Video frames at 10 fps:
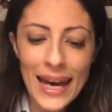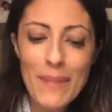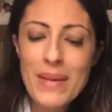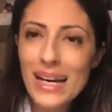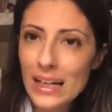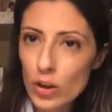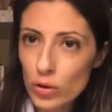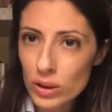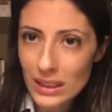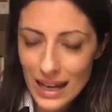E mi ha
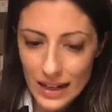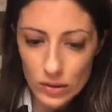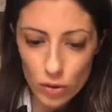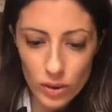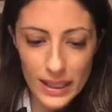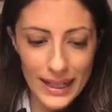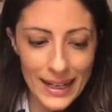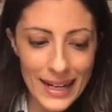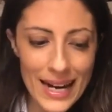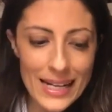raccontato che
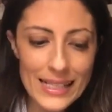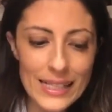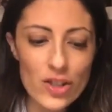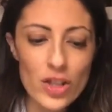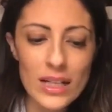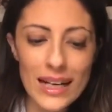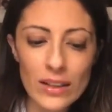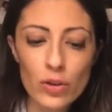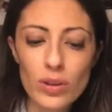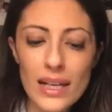la RAI sta
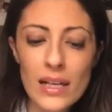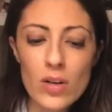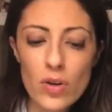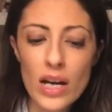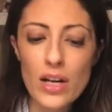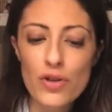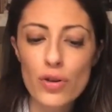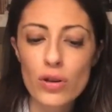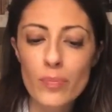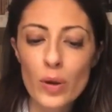cercando delle
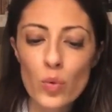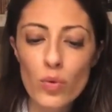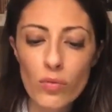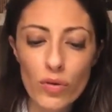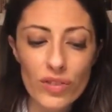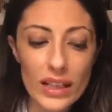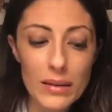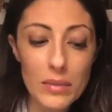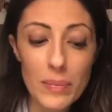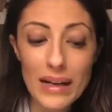location per un nuovo
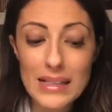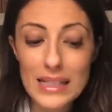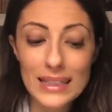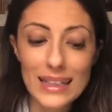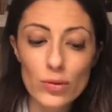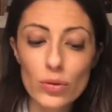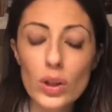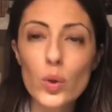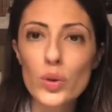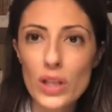film, pare sia tratto
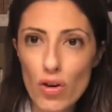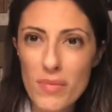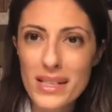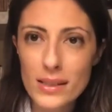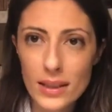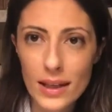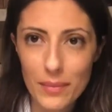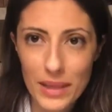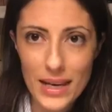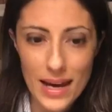da alcuni romanzi di
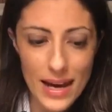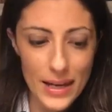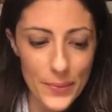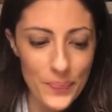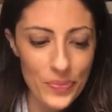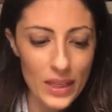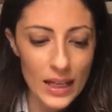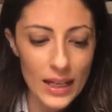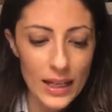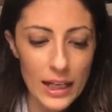Camilleri.
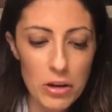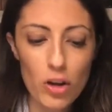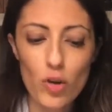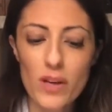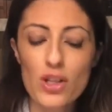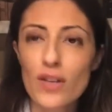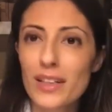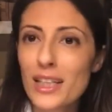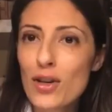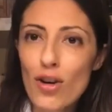Il nonno
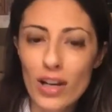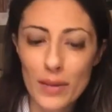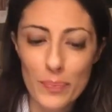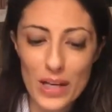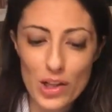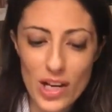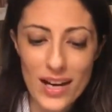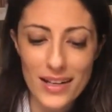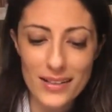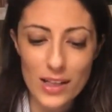mangiava di gola e
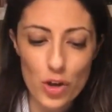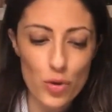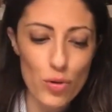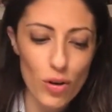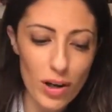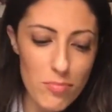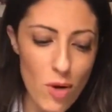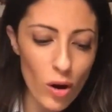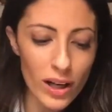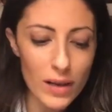piacere, si asciugò la
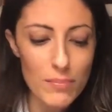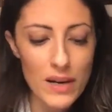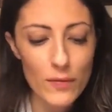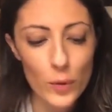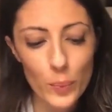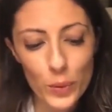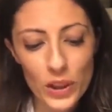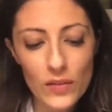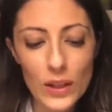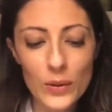bocca, bevve un po'
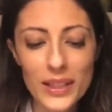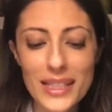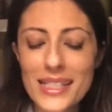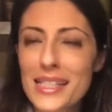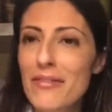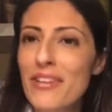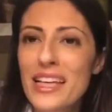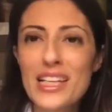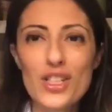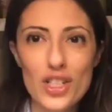di vino e disse
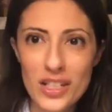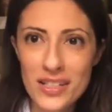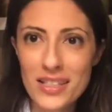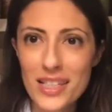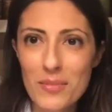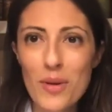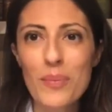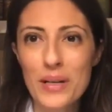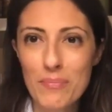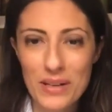felicissimo
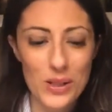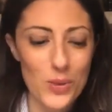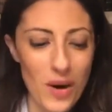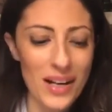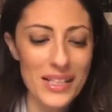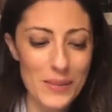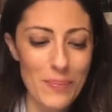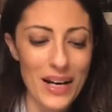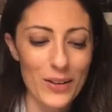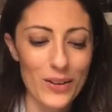per Pasquale
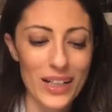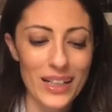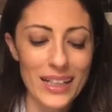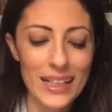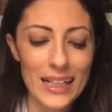Spadola.